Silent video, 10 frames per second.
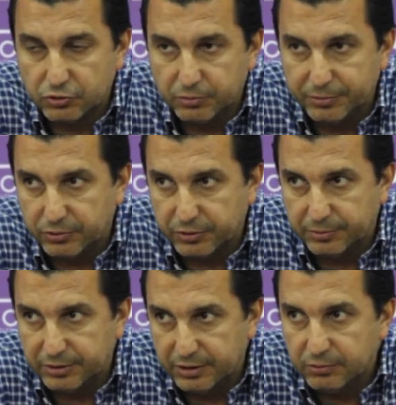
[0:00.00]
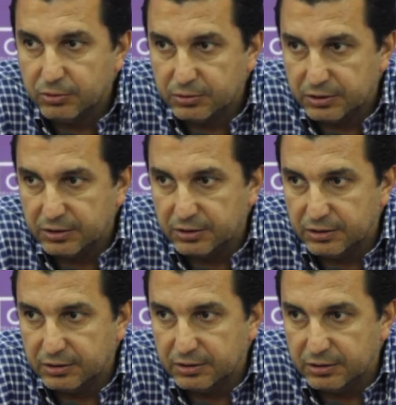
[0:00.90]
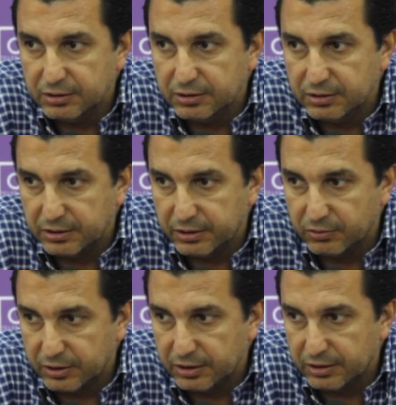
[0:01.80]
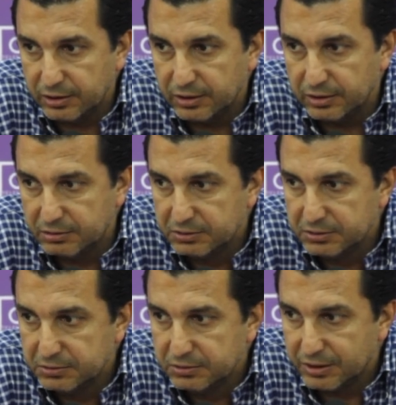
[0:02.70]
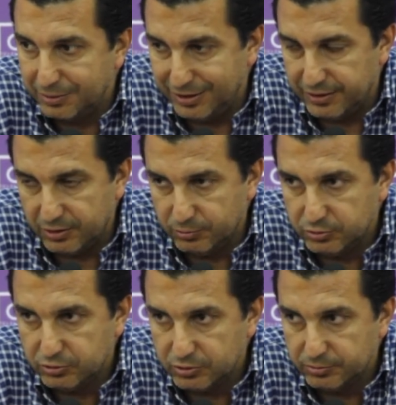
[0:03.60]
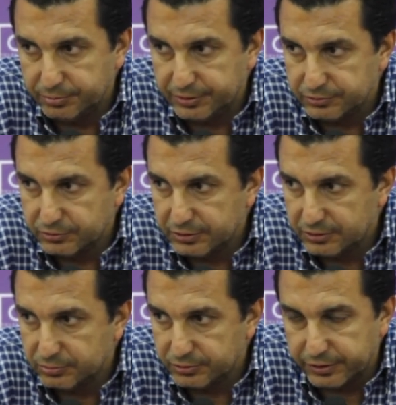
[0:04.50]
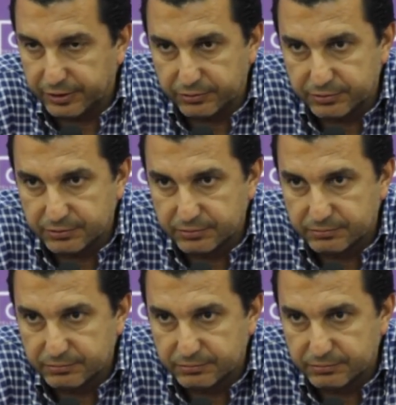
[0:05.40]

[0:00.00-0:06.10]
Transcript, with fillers: eso es lo mejor que me llevo y, creo que, me ha dado mucho como persona y como entrenador